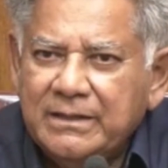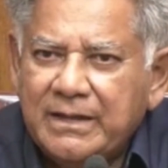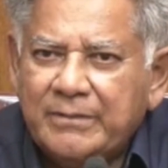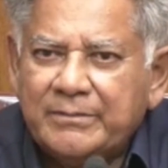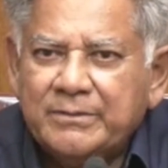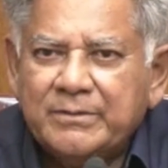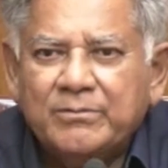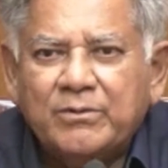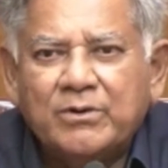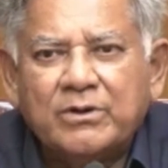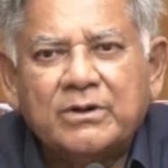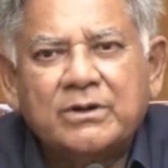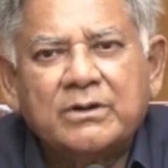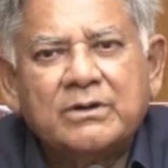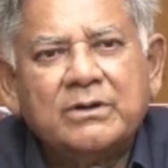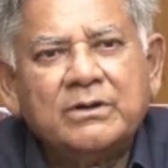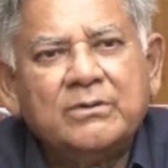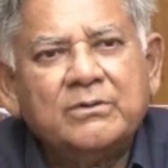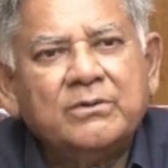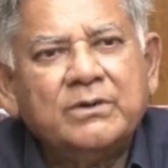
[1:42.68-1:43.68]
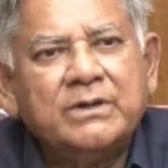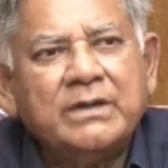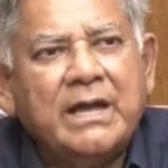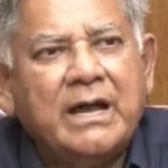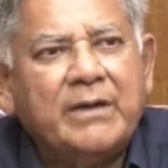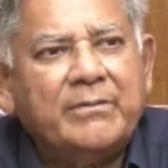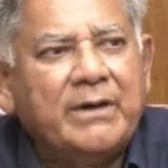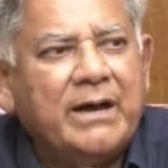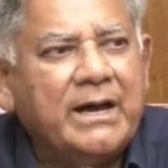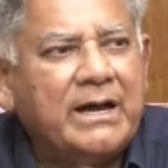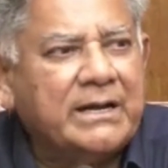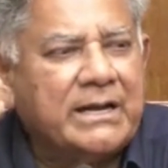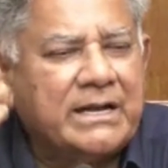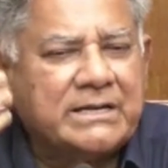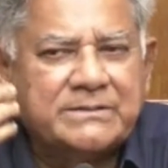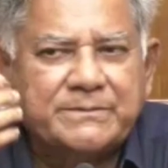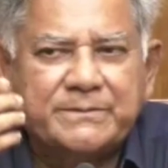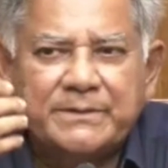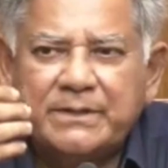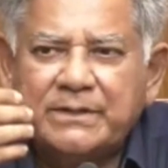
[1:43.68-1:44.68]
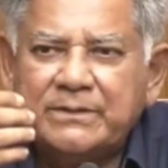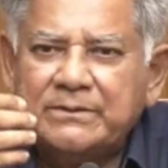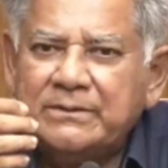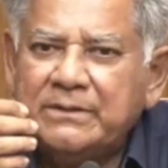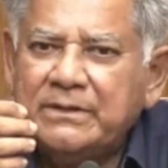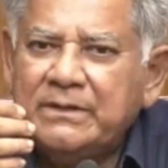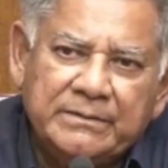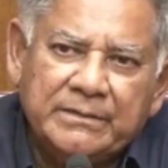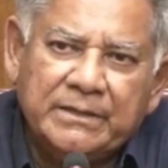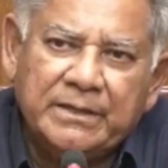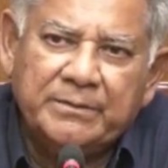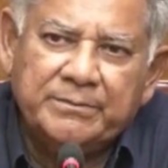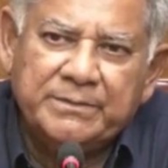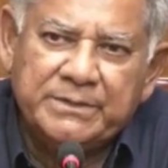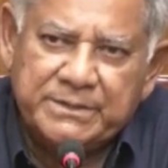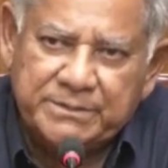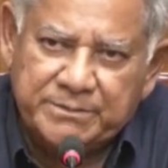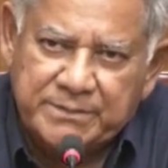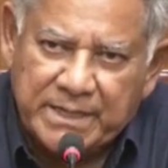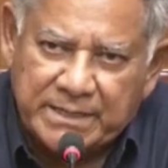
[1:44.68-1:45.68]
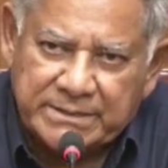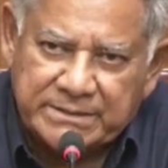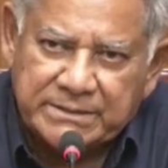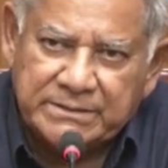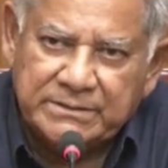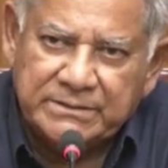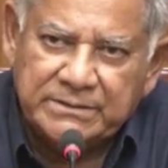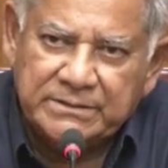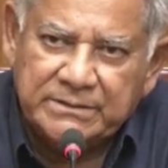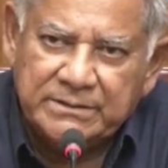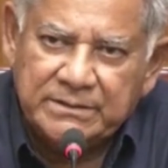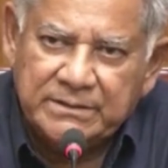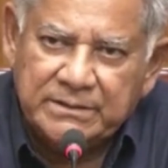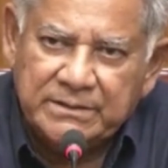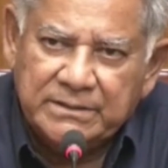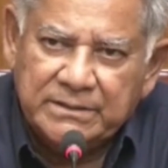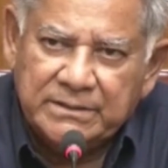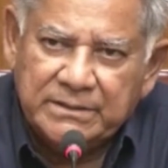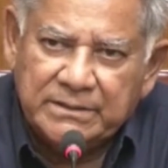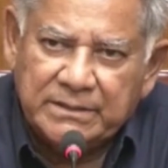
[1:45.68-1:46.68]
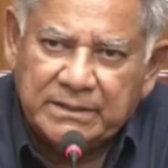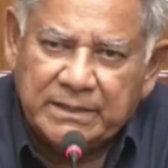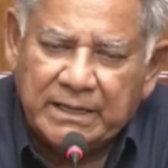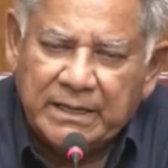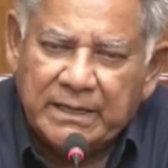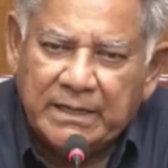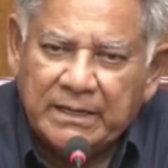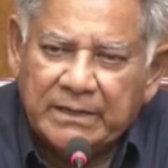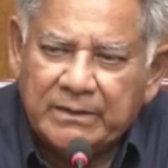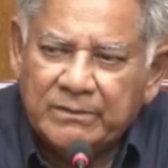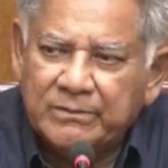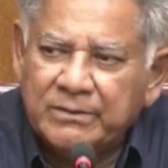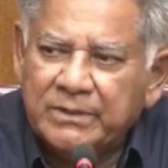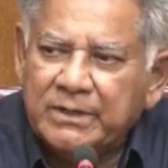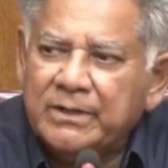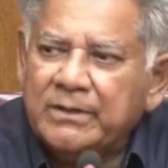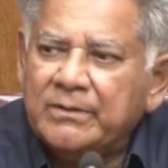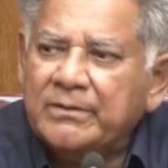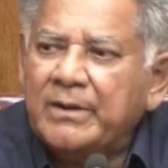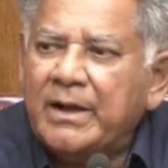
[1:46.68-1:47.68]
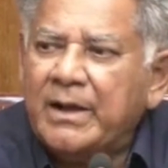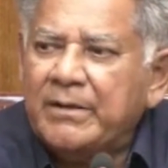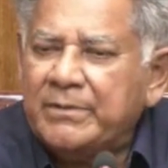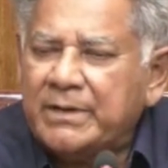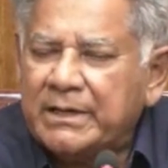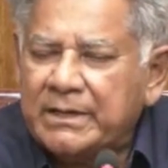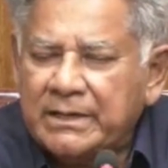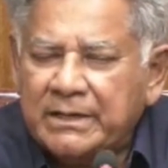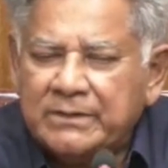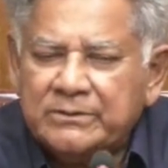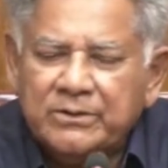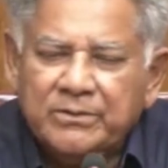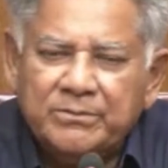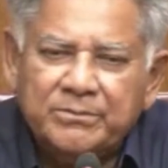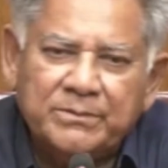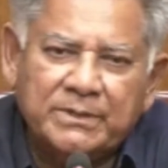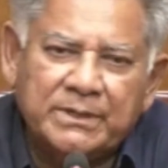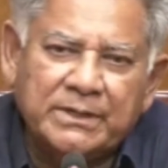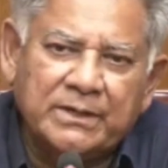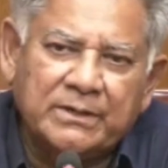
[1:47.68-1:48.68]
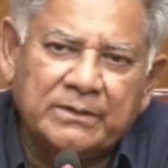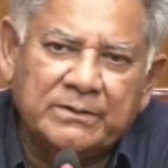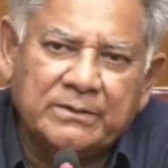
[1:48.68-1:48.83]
আপনি মনে করেন উনি আবার আসবেন বিজেপি আছেন হ্যাঁ উনি আবার একদম মানে